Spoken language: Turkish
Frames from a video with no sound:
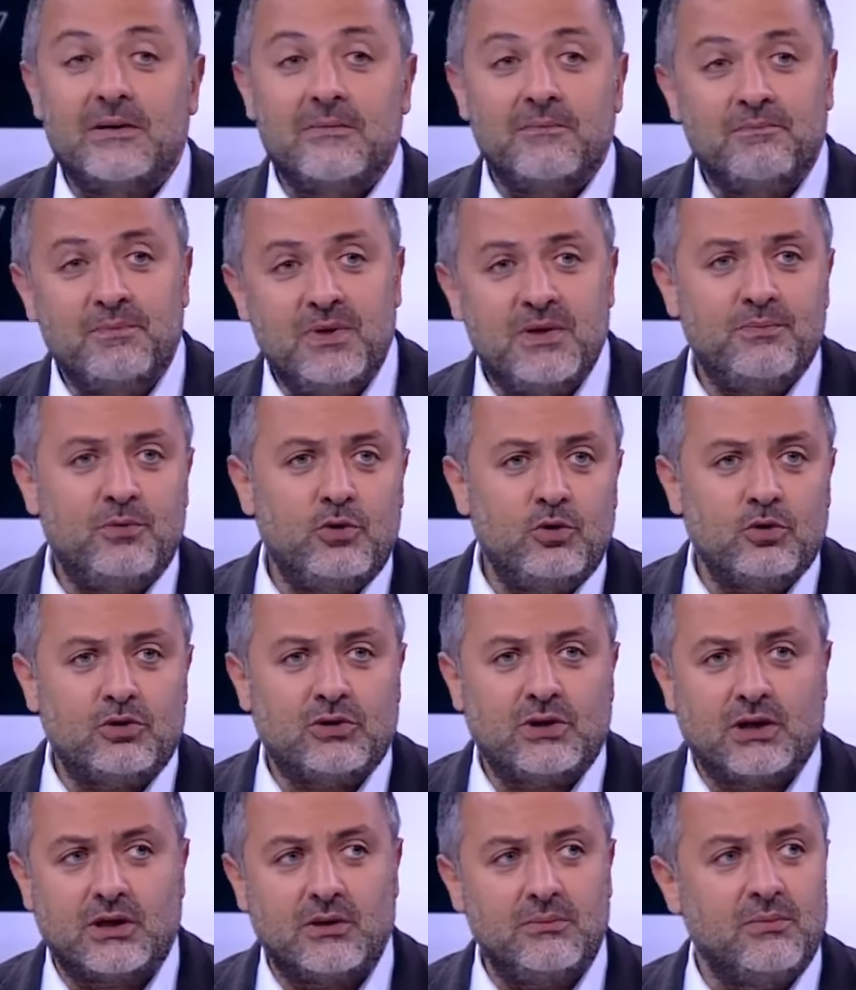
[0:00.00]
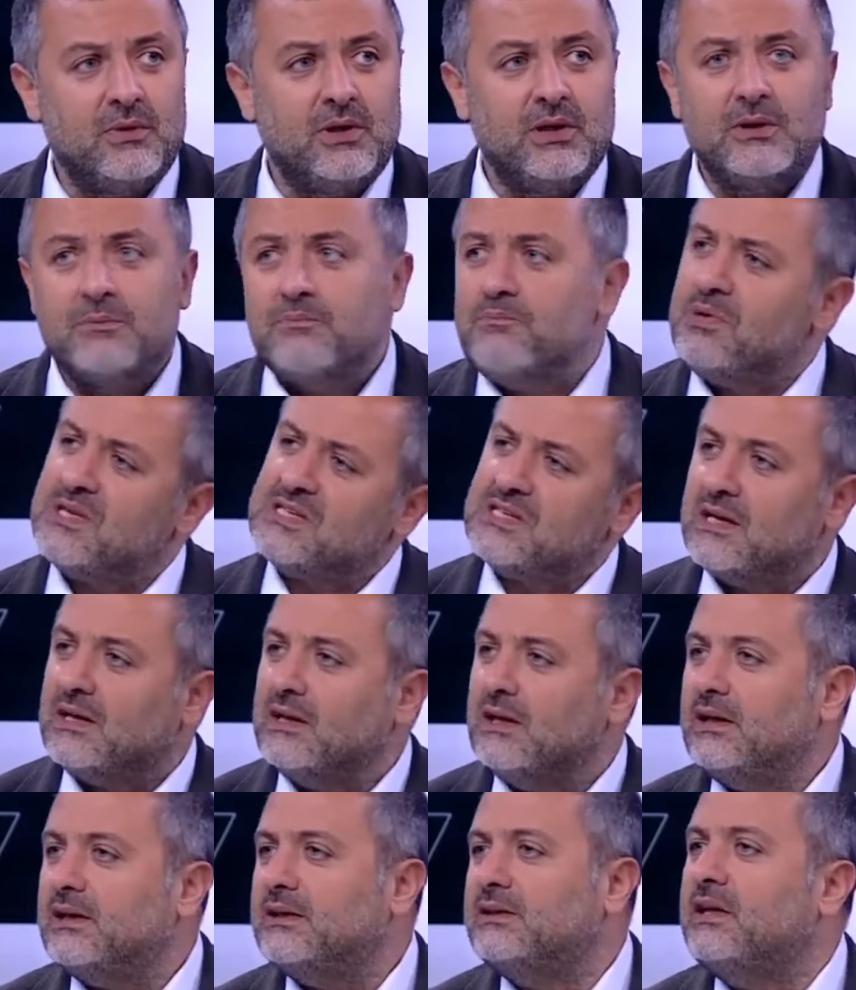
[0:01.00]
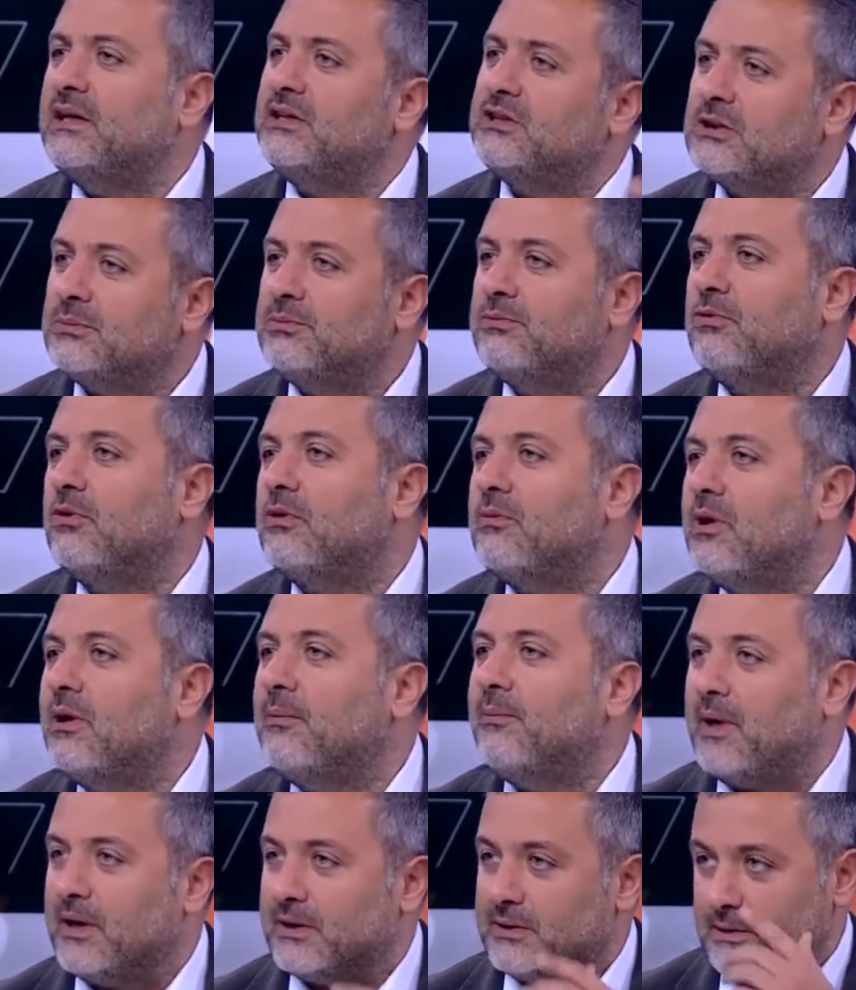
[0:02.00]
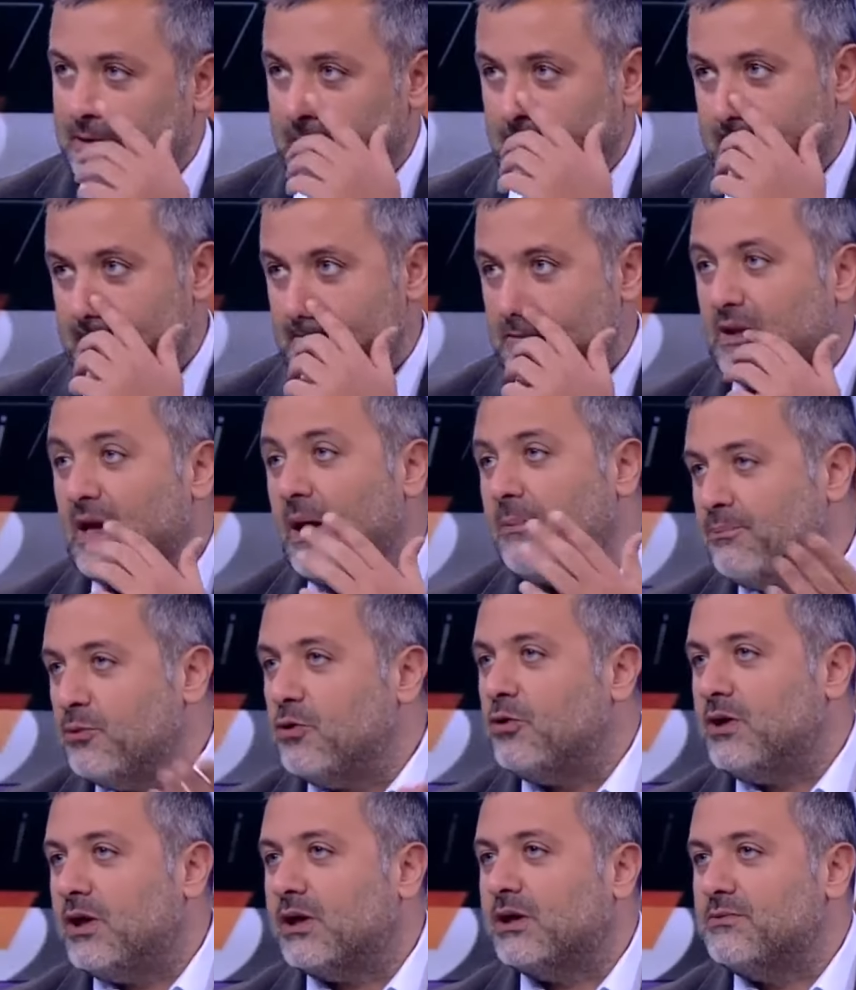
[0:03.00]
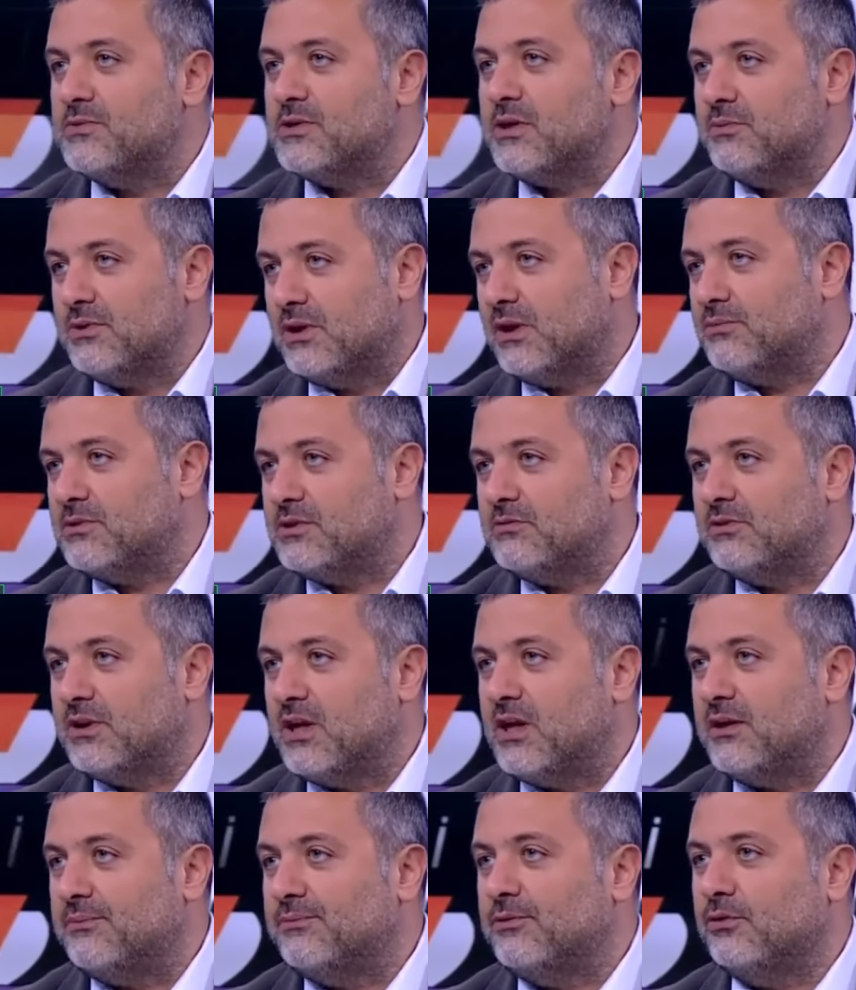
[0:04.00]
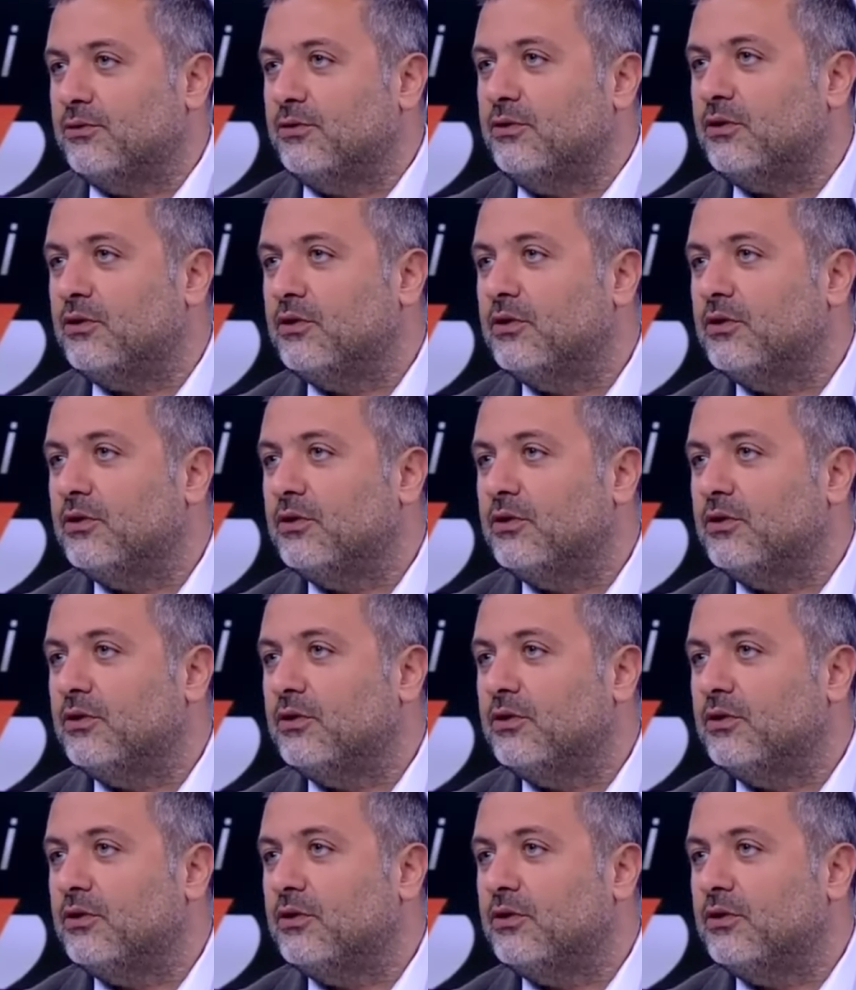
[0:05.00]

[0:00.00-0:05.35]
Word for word: Bir büyük takım bir senelik değişik bir forma yapar. Yapmıyor ya kimse bir tek bizimkiler yapıyor onu.